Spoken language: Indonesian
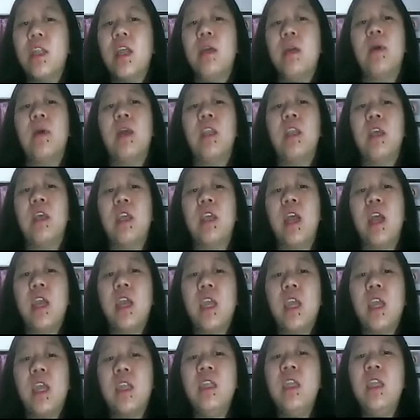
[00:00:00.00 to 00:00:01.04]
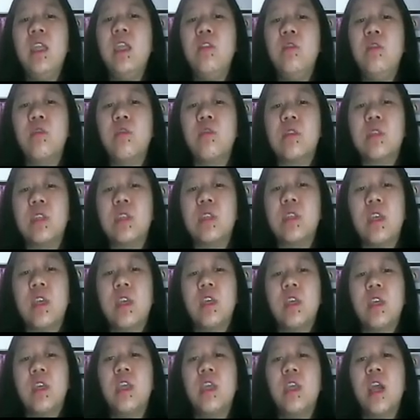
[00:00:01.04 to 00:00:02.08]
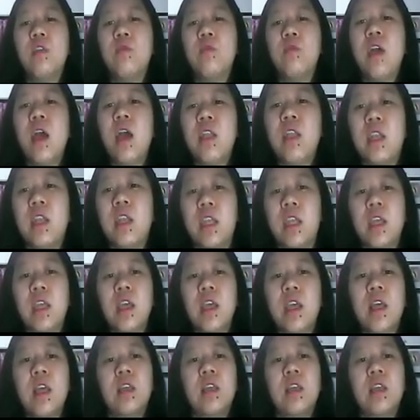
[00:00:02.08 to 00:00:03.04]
Nah, pada yang E ini induksi. Hisnya kan udah ada nih.